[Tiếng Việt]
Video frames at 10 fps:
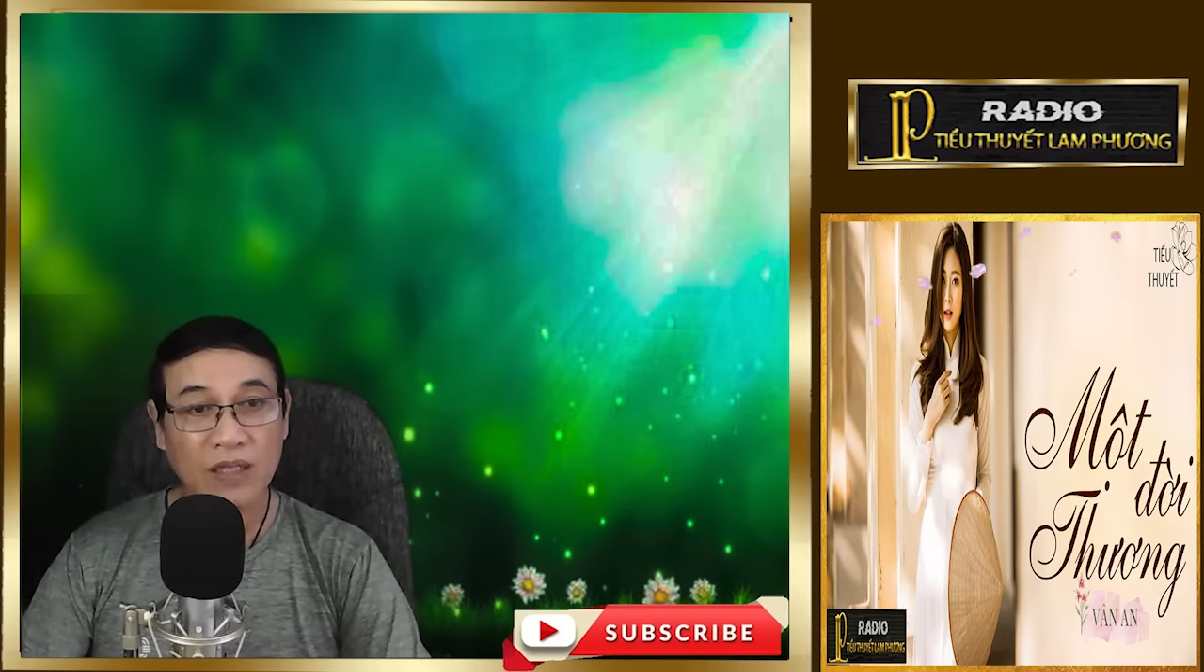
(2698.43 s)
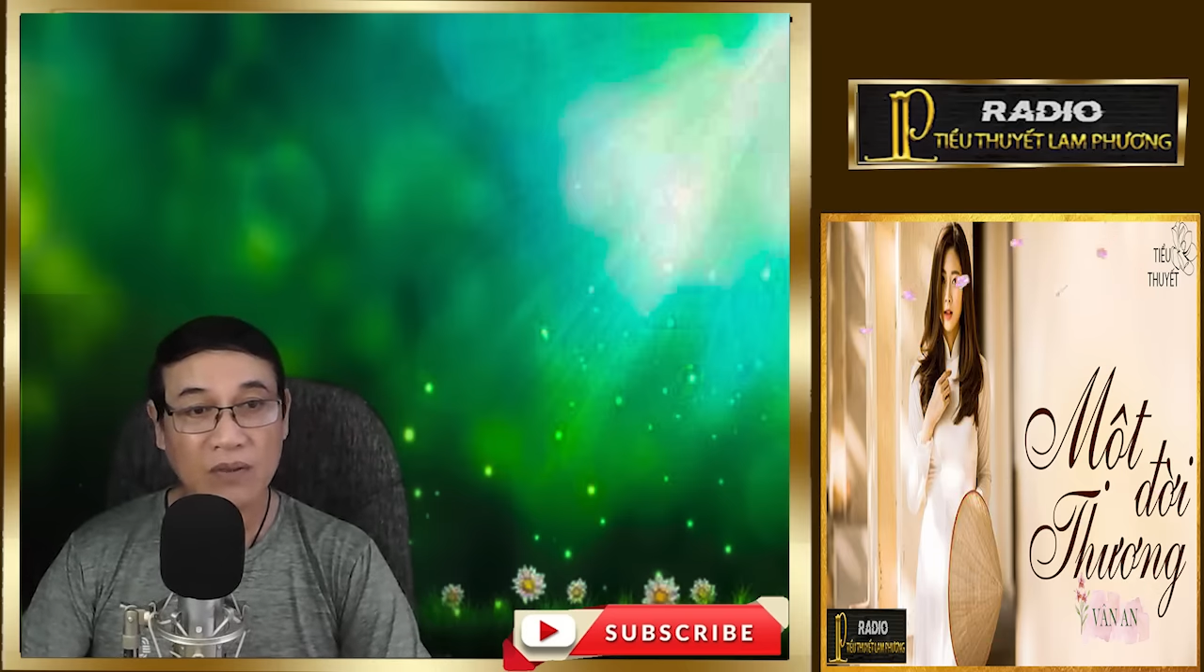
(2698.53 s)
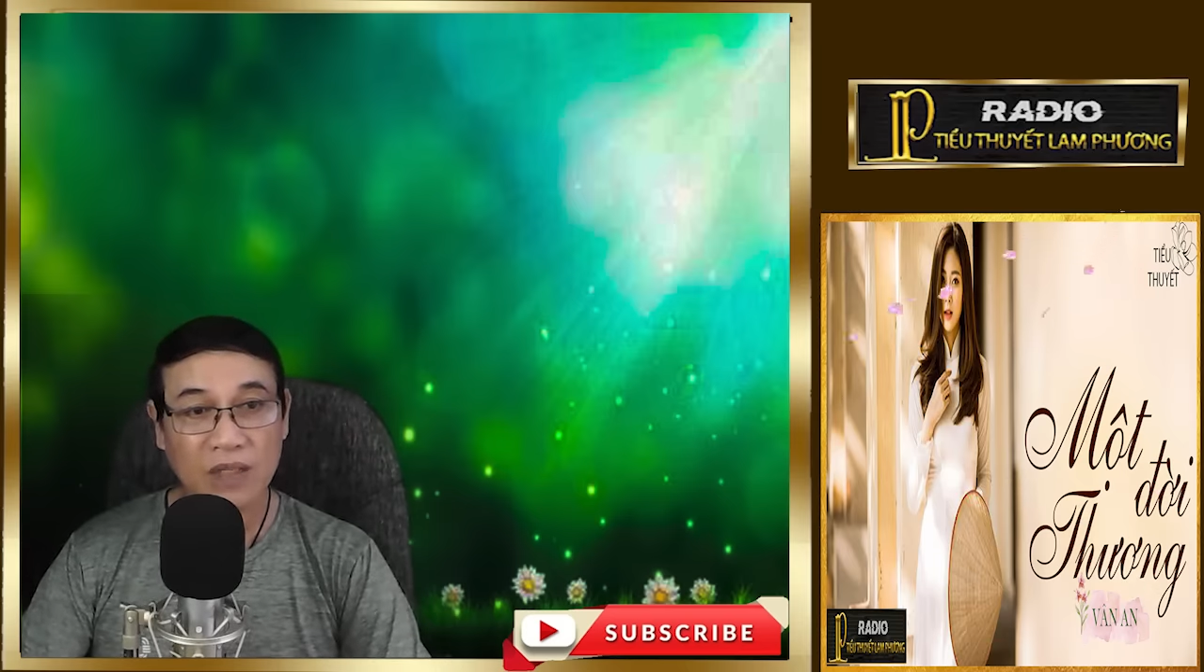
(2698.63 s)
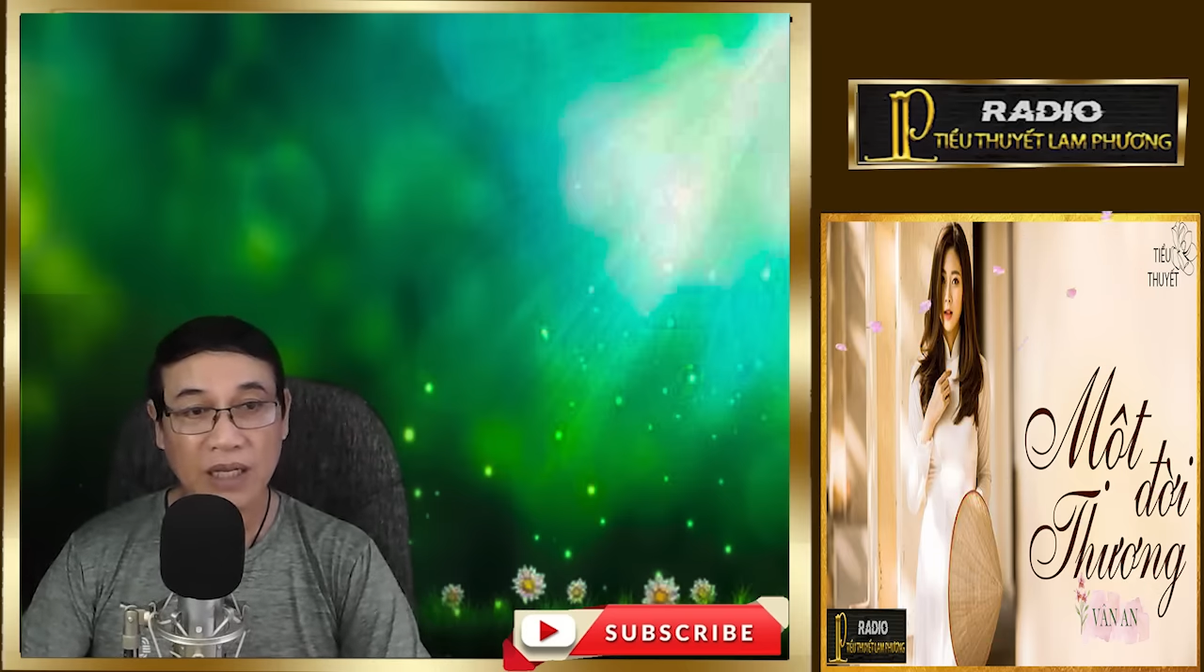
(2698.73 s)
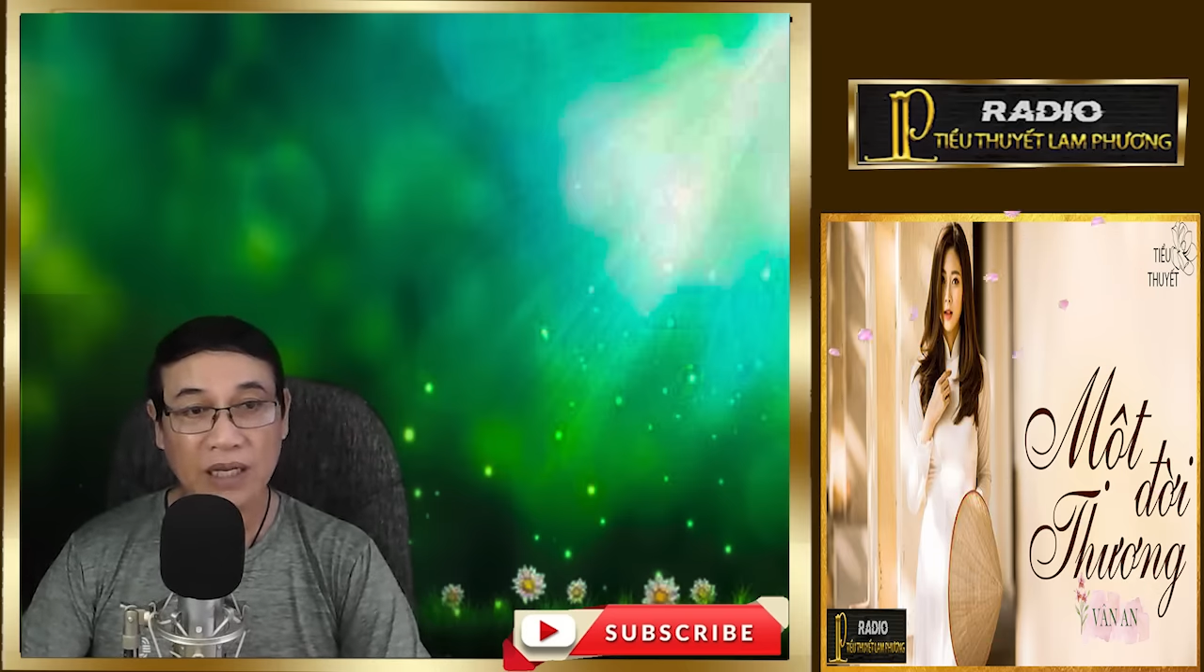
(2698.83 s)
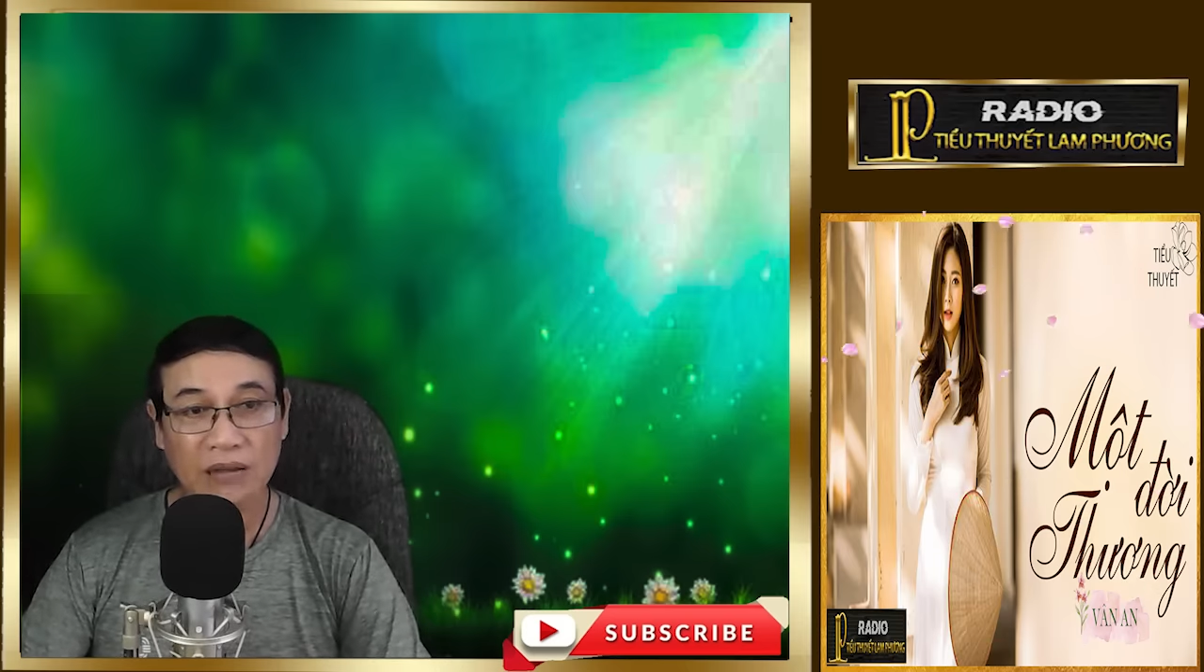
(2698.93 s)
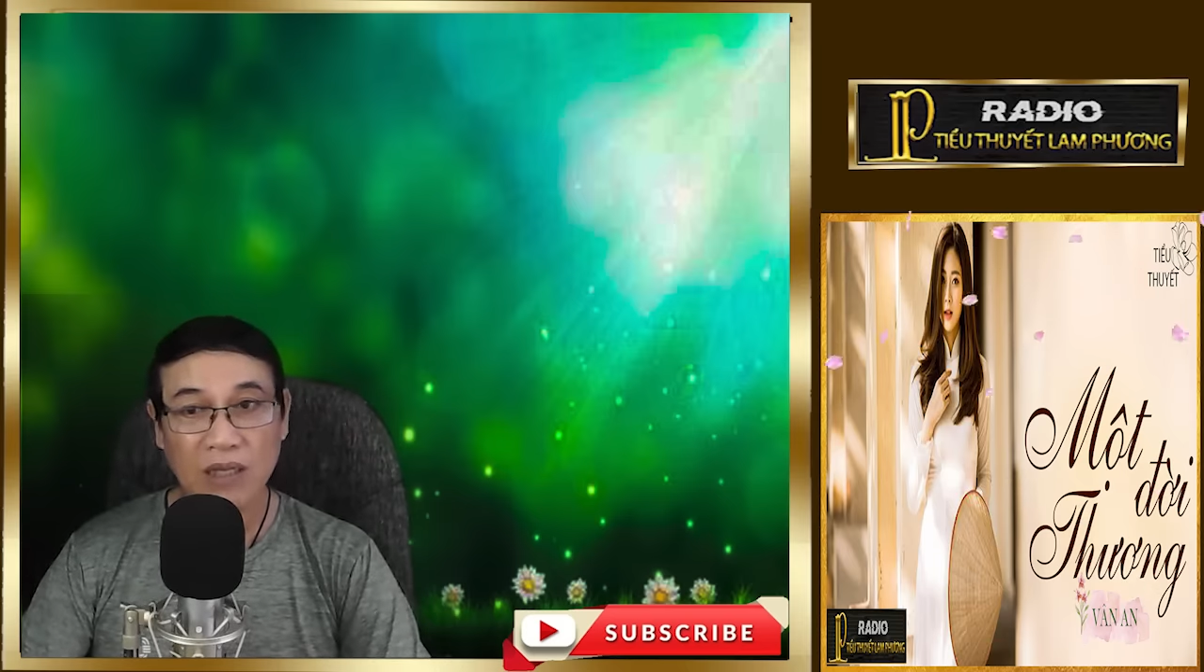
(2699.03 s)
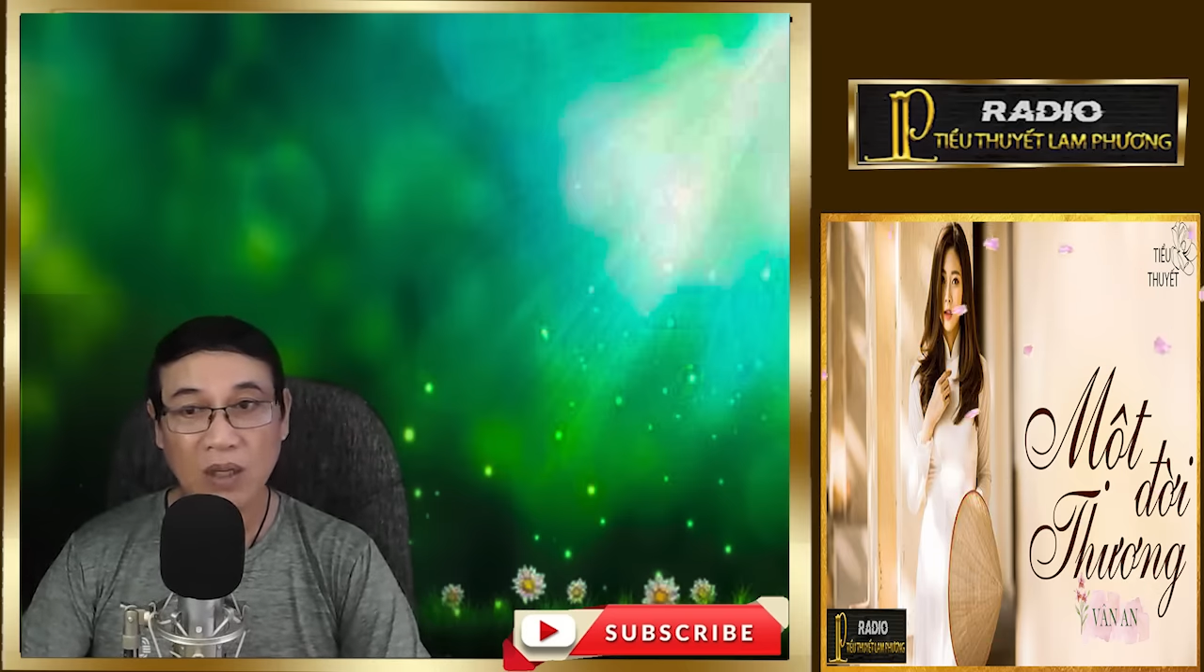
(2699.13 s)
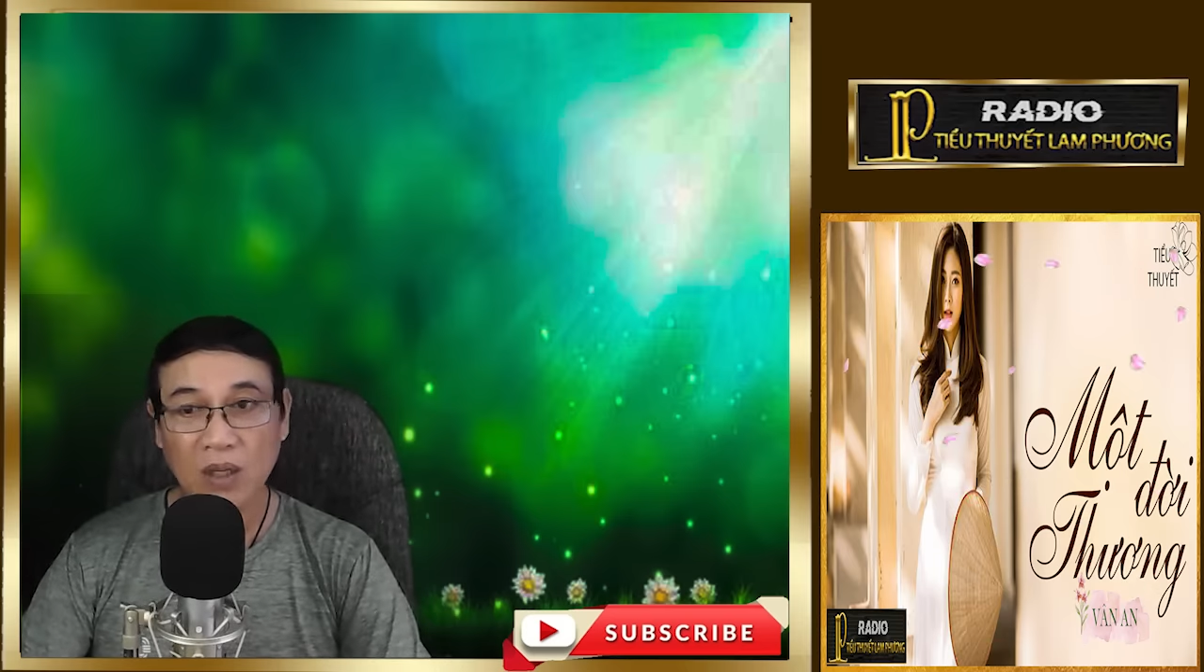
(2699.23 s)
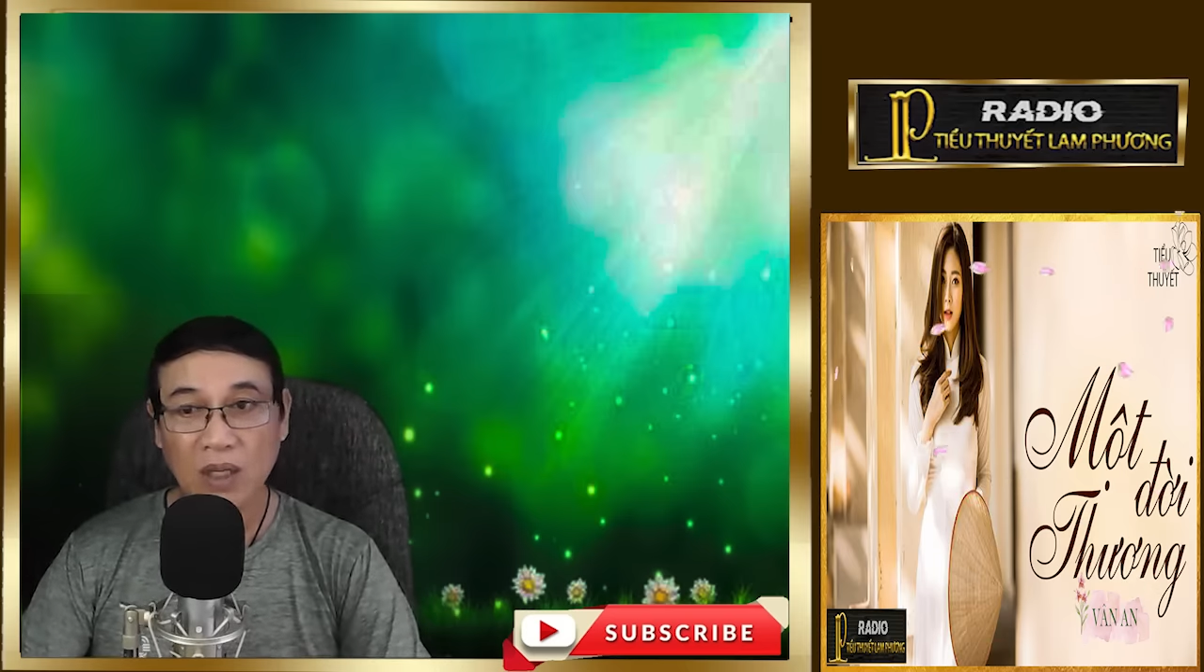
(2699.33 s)
vào người anh
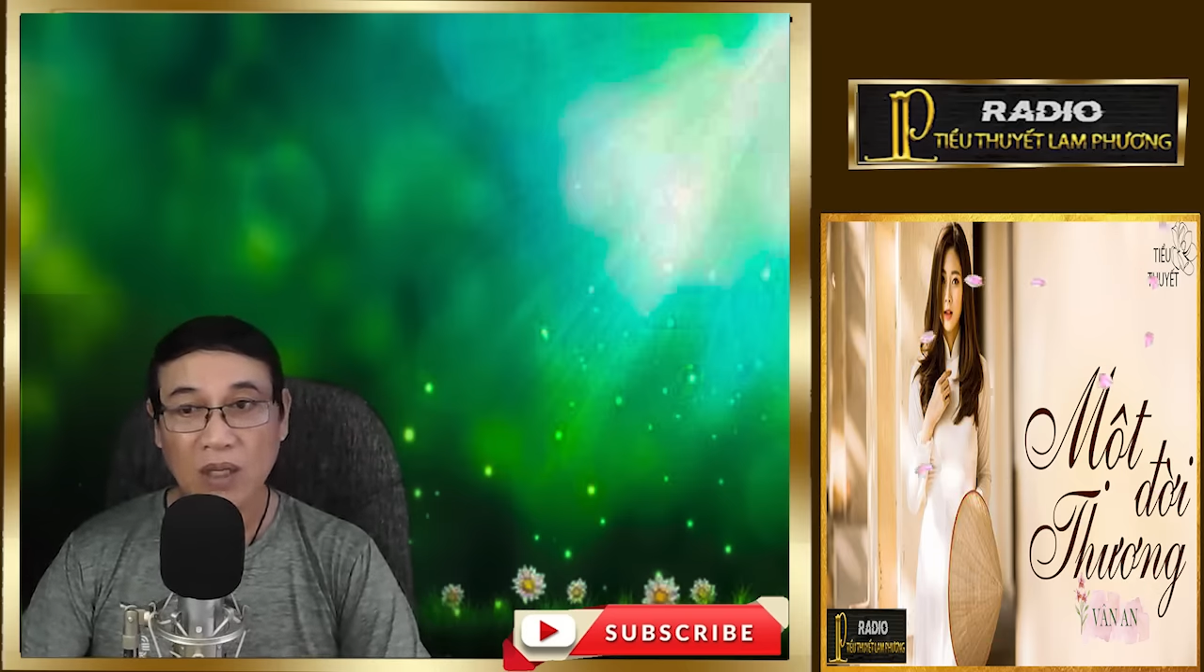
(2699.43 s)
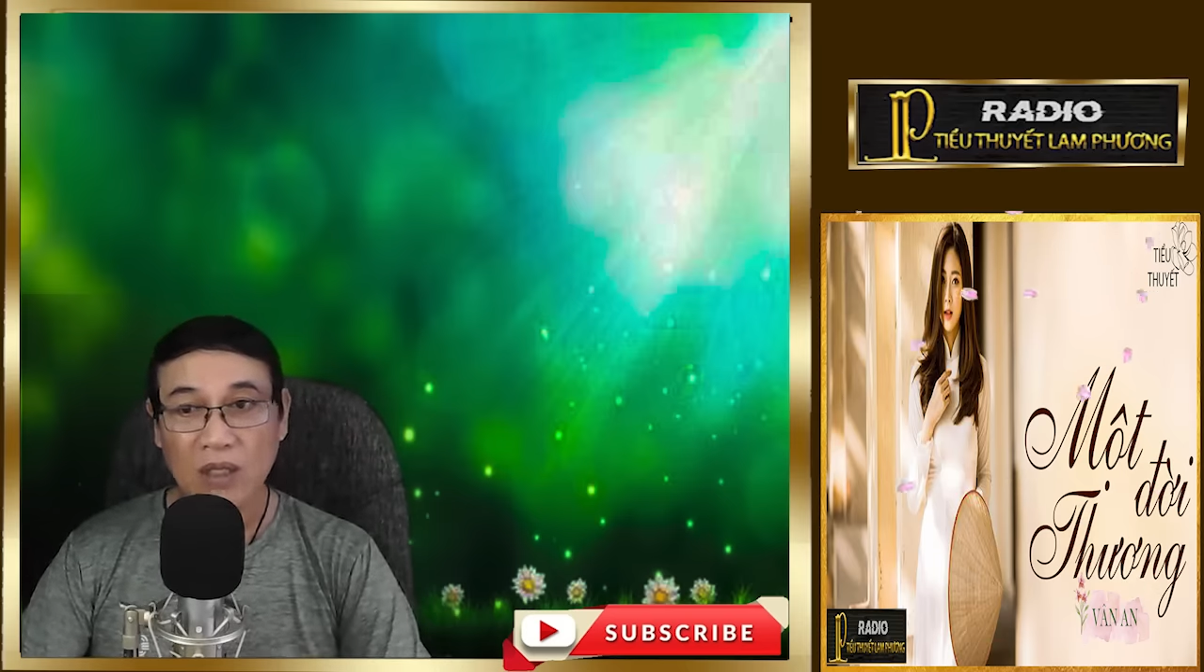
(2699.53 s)
đâu,